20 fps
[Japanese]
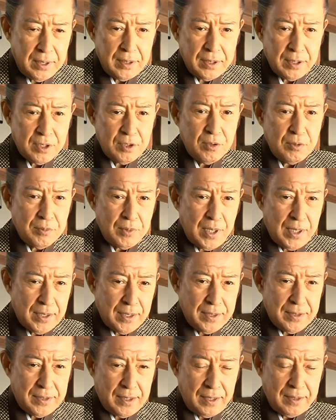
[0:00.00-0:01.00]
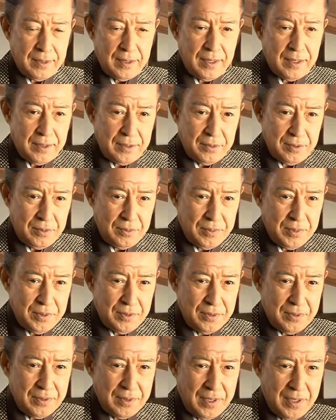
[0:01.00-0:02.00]
僕ねその以
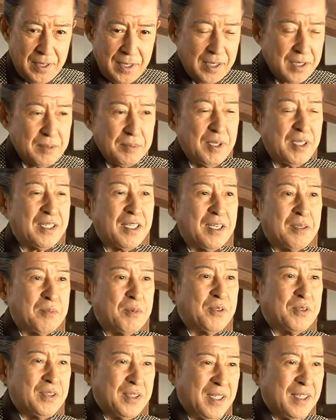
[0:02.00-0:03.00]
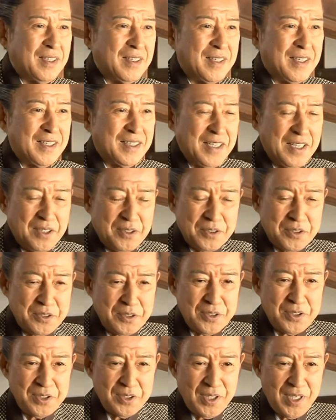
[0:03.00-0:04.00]
前に荒木又右衛門ね影屋の
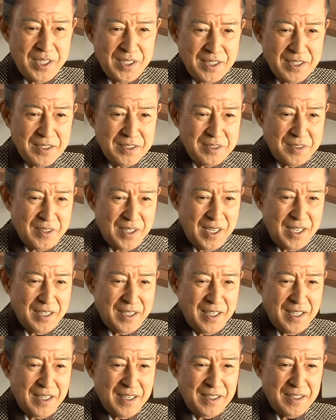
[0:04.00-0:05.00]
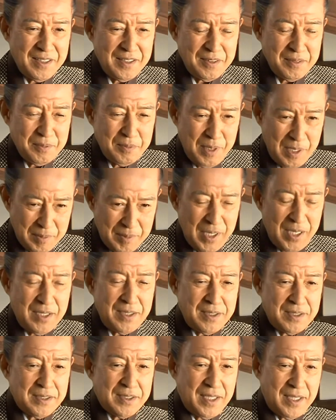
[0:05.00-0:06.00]
筋の話は、あまあ、
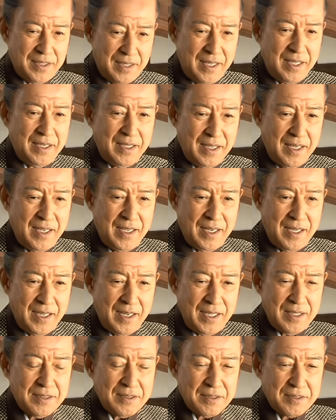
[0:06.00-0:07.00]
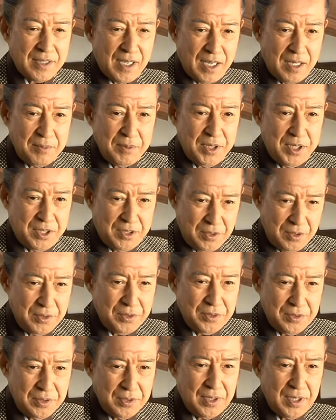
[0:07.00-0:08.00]
NHK で「春の坂道」と
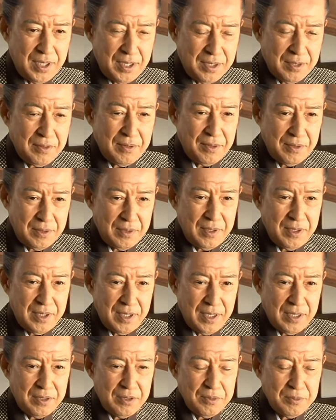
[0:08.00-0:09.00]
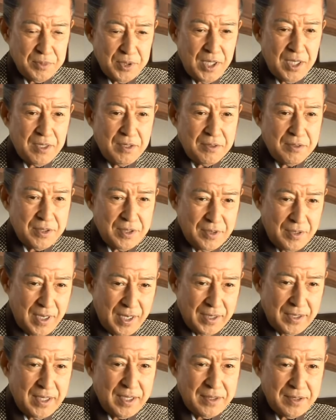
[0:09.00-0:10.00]
いうあの柳生宗則の
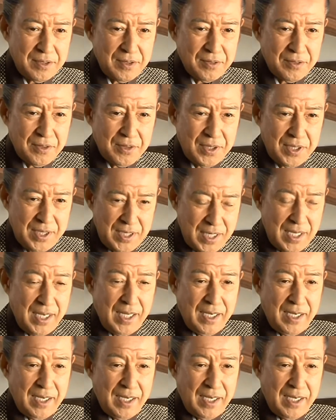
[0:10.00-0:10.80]
話の時に